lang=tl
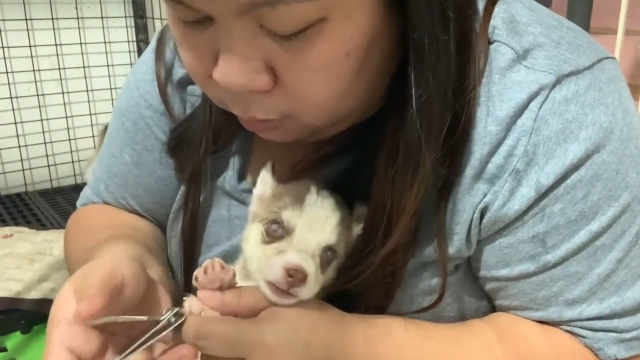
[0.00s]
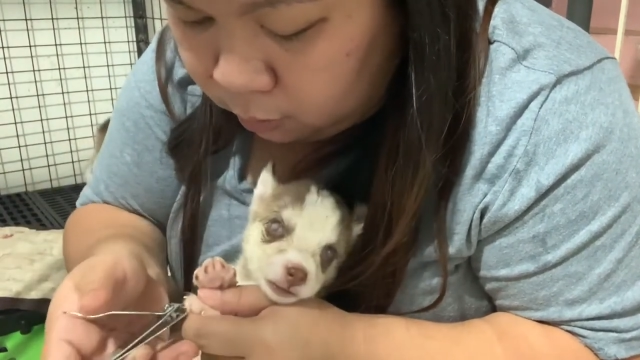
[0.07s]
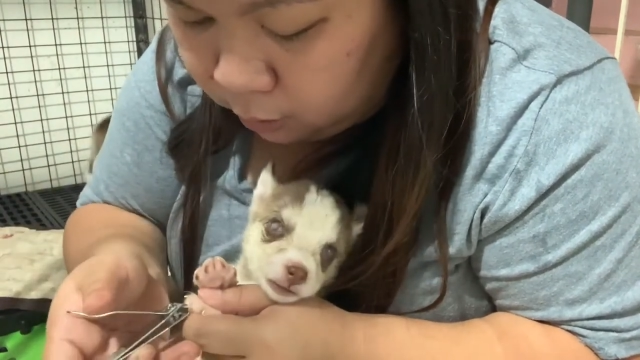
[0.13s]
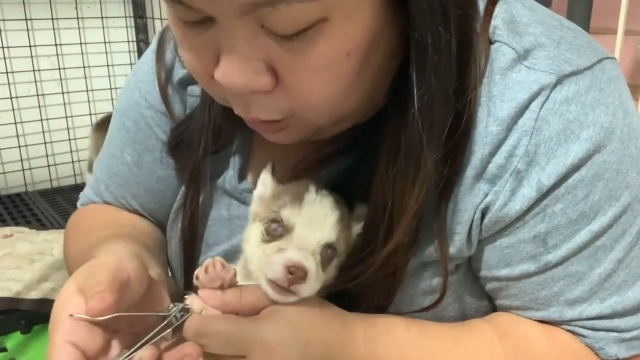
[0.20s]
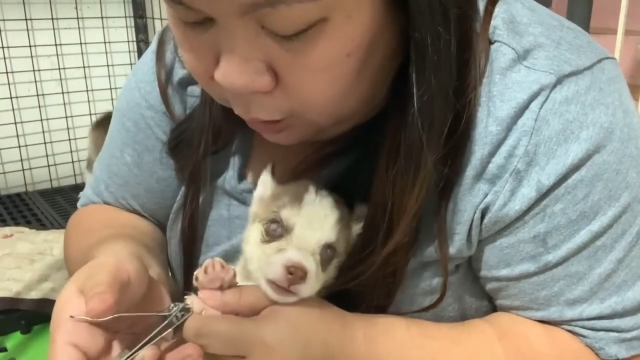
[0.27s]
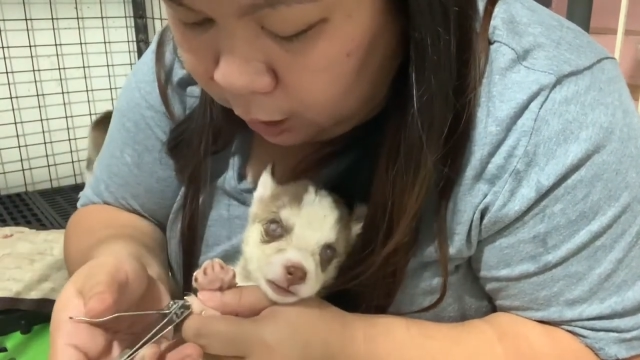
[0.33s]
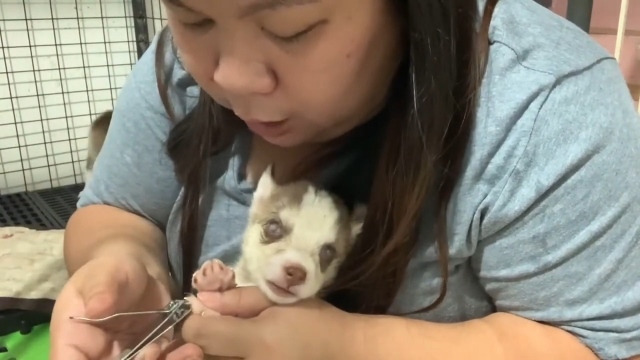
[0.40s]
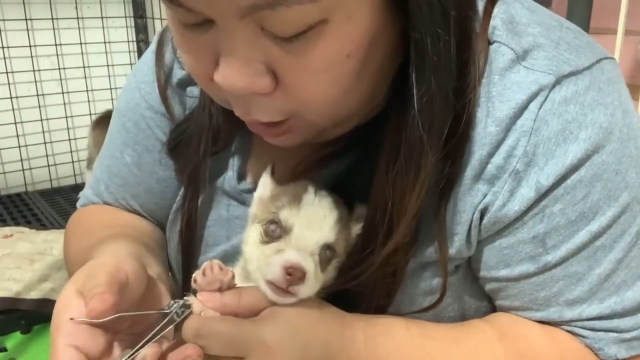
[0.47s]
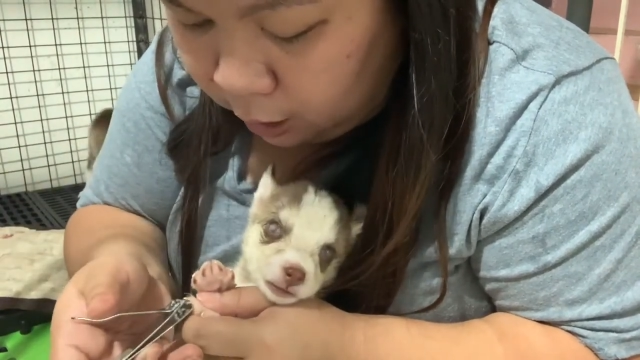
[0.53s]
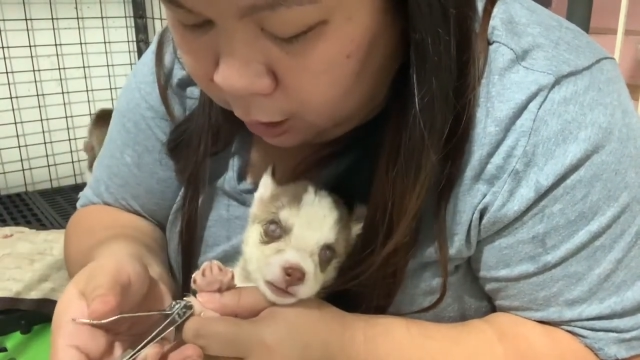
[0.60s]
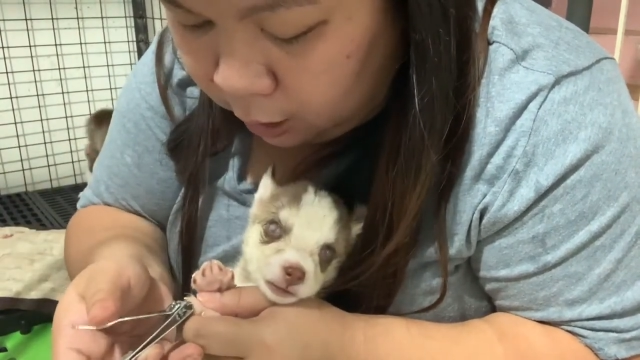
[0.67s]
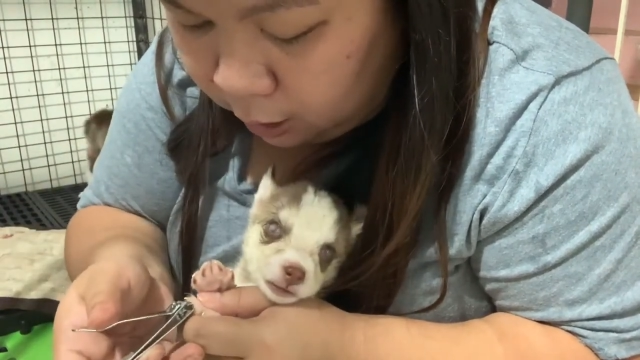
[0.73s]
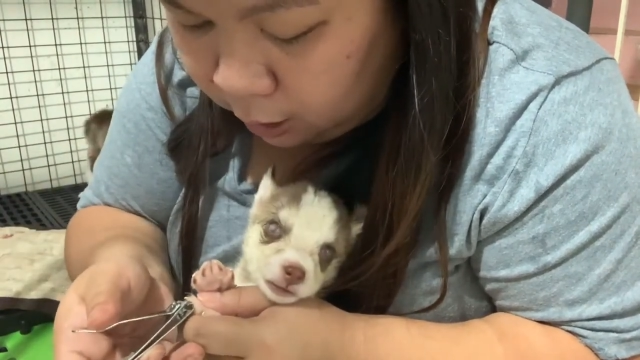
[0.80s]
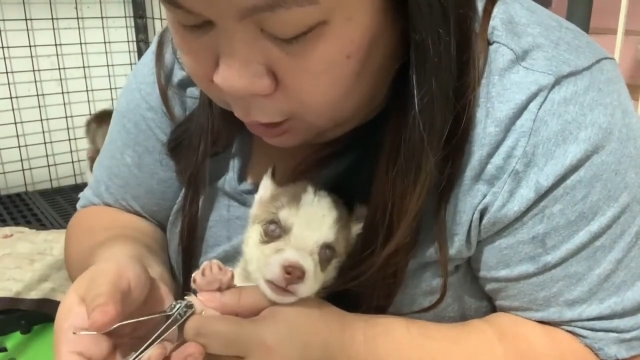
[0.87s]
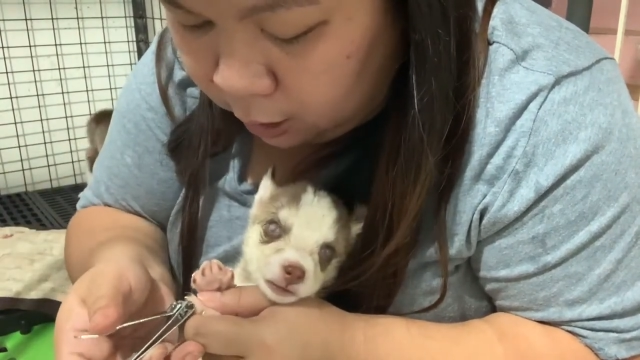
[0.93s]

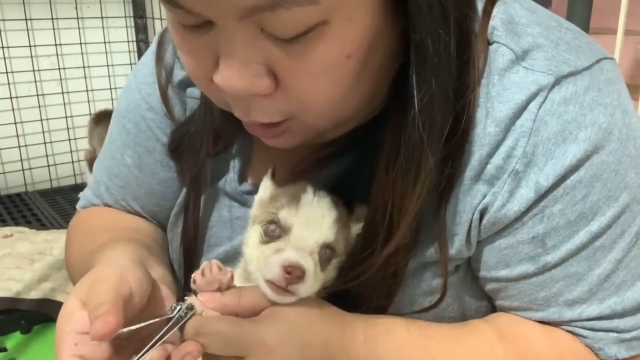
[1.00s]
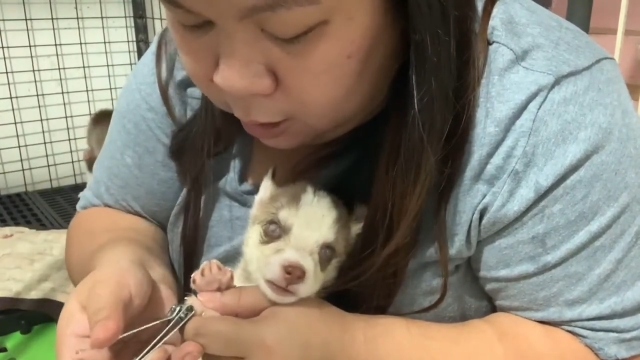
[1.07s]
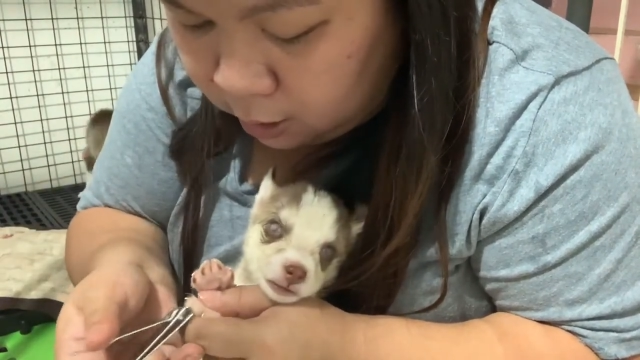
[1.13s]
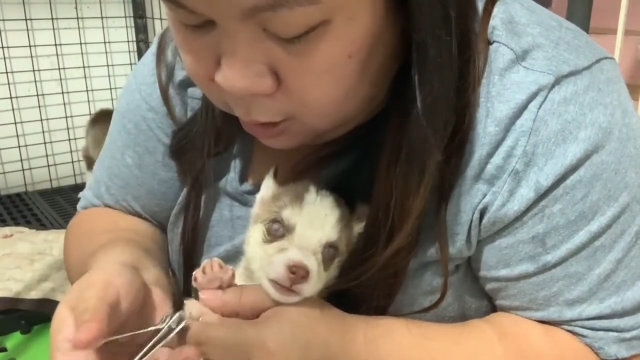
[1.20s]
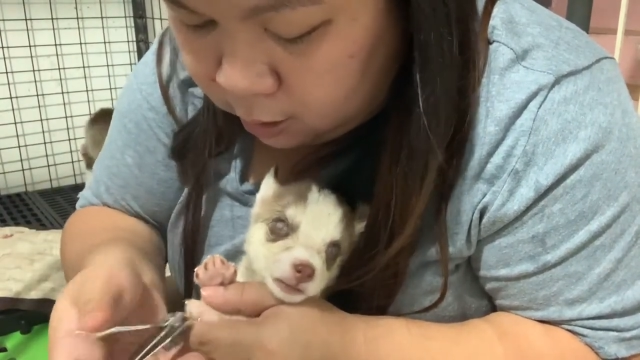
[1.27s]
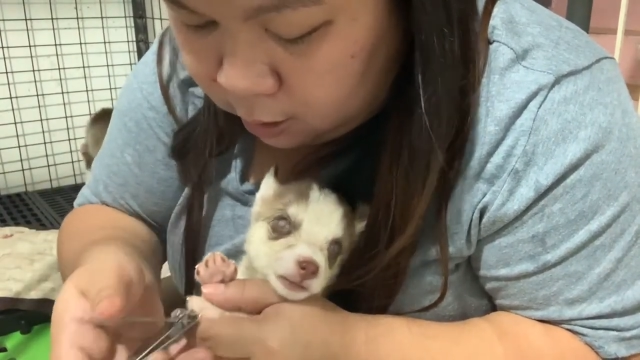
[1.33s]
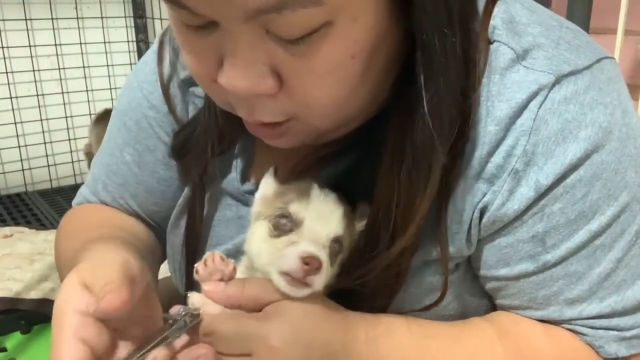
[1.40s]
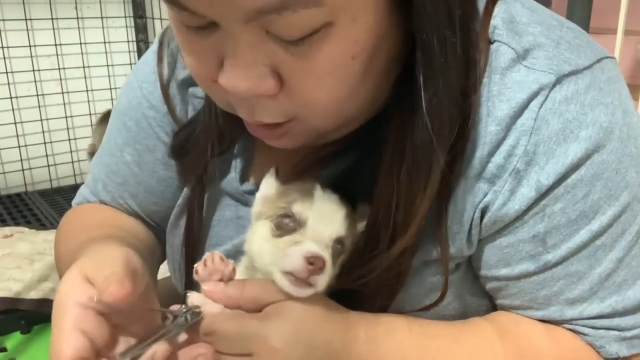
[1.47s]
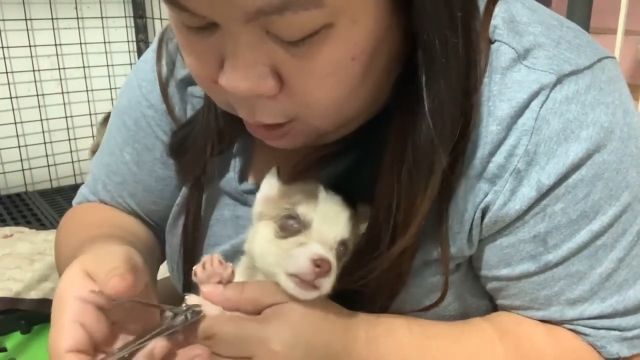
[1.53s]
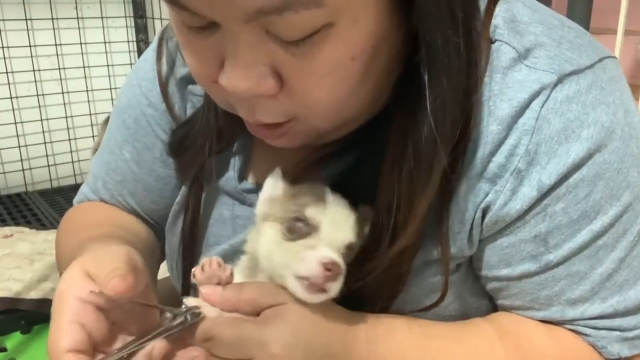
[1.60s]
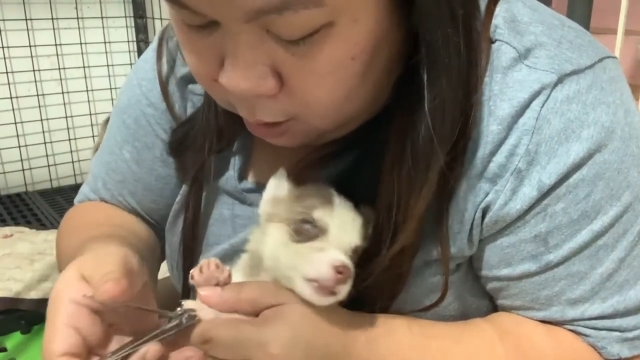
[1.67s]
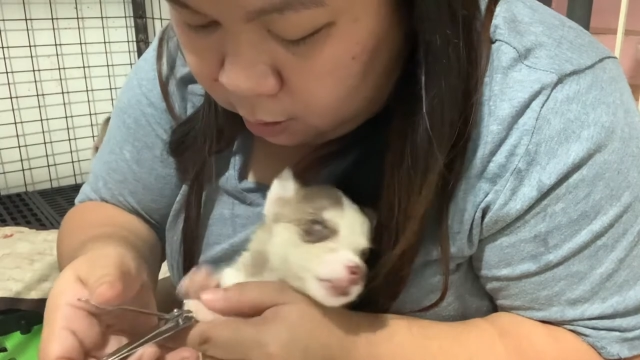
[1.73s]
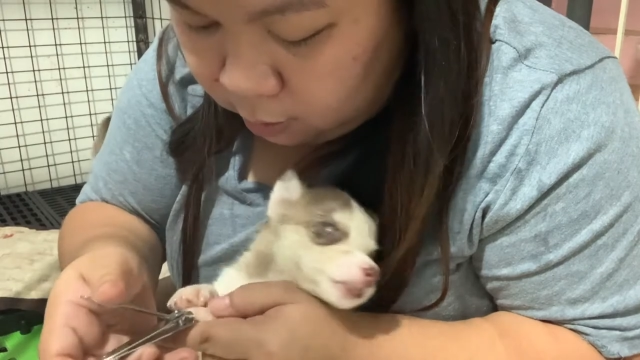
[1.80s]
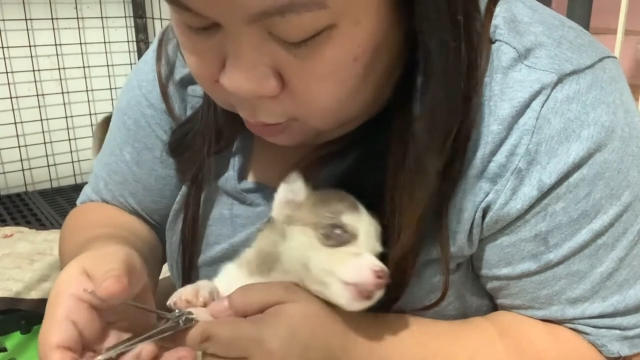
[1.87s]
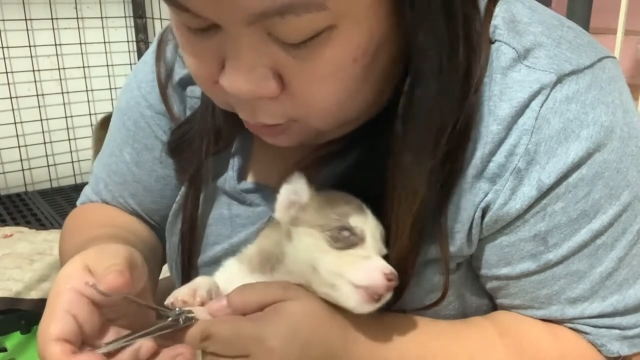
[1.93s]
Kailangan
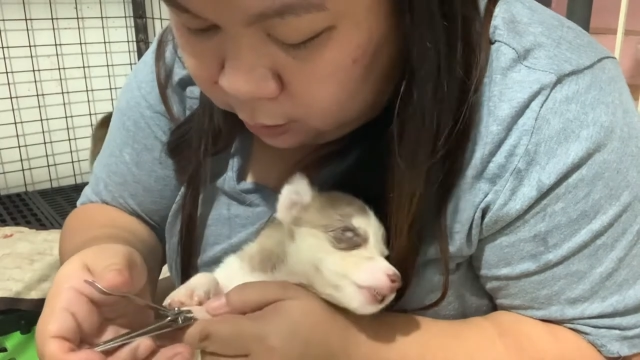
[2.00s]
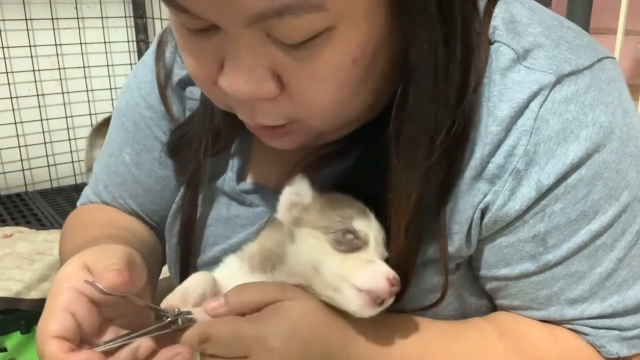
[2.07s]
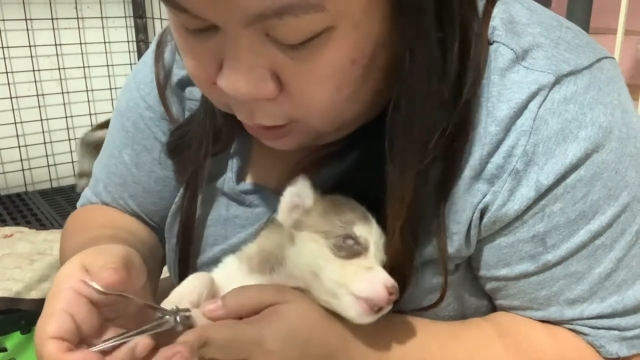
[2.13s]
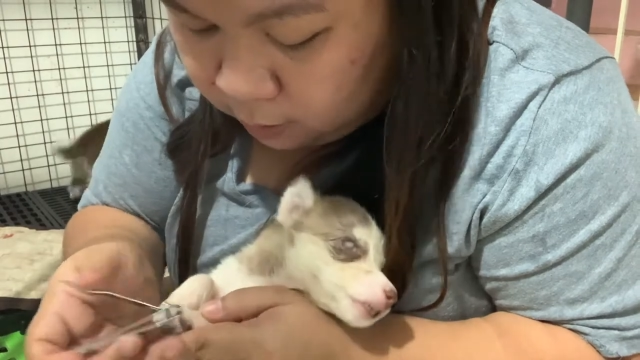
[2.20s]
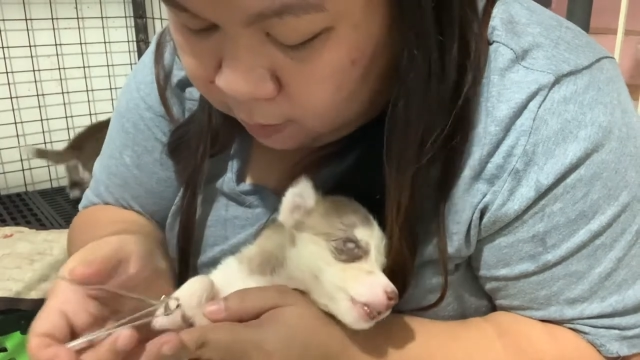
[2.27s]
hindi